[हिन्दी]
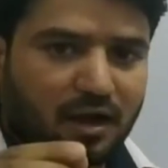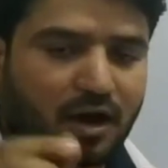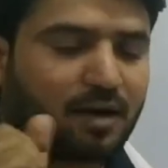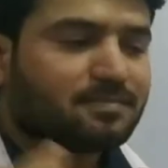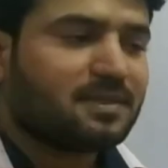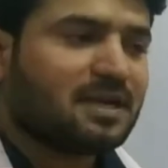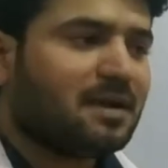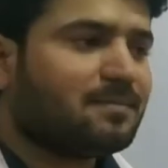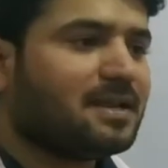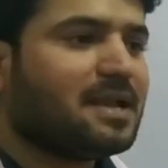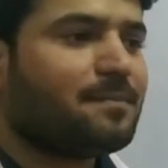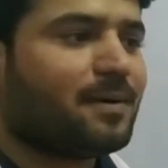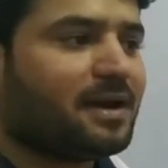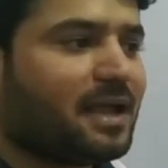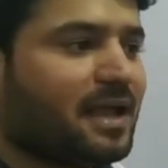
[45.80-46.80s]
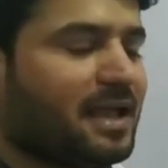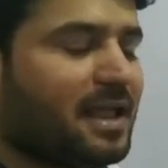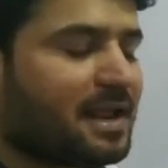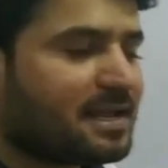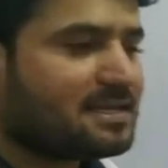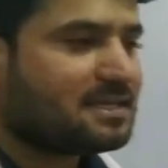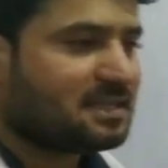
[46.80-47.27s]
अब तक हमने ये पढ़ा है
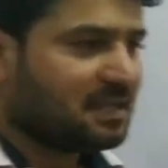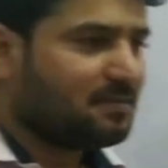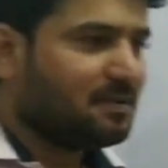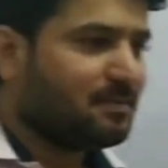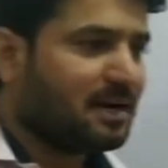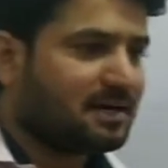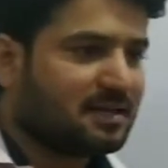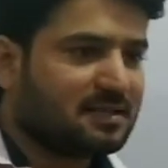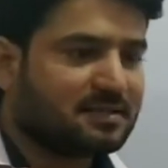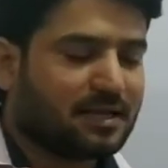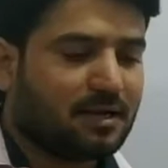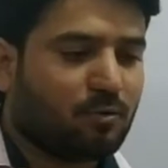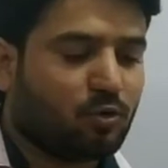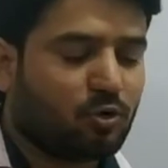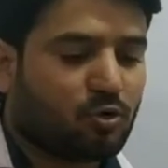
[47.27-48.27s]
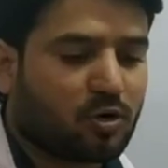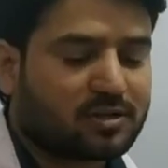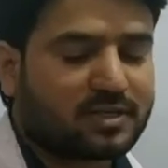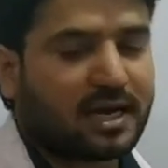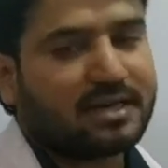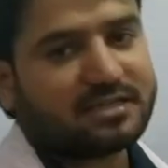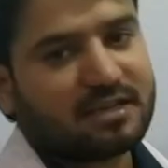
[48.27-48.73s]
कि जितने भी मेटल्स हैं उनको
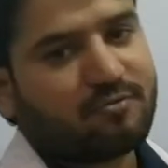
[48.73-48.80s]
ऑक्साइड्स